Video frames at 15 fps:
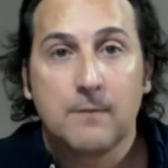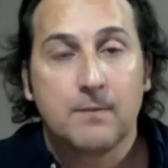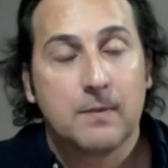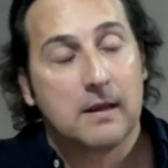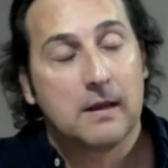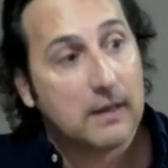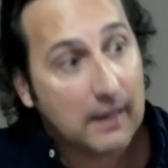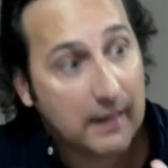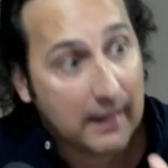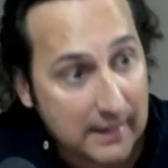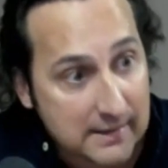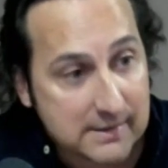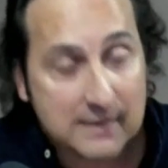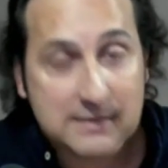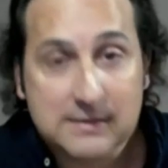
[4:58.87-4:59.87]
que es
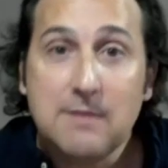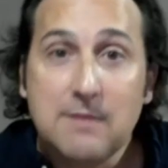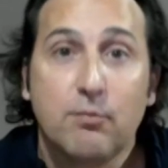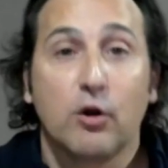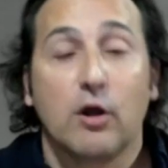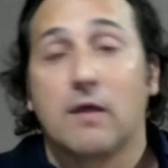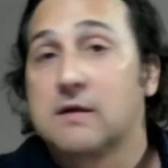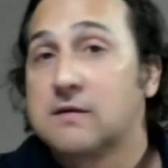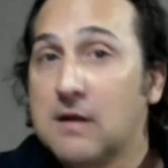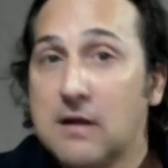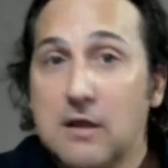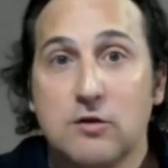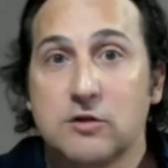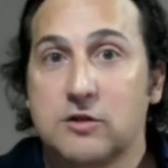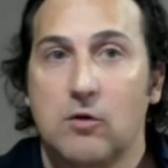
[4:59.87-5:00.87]
así, porque desde niño he
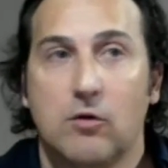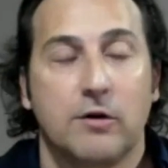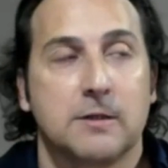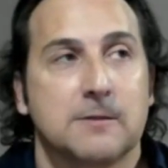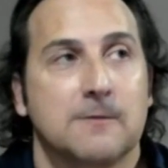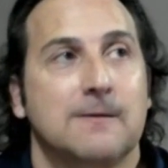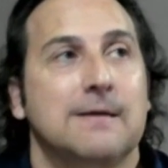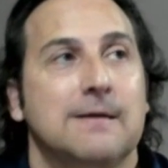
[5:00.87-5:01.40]
estado con eso.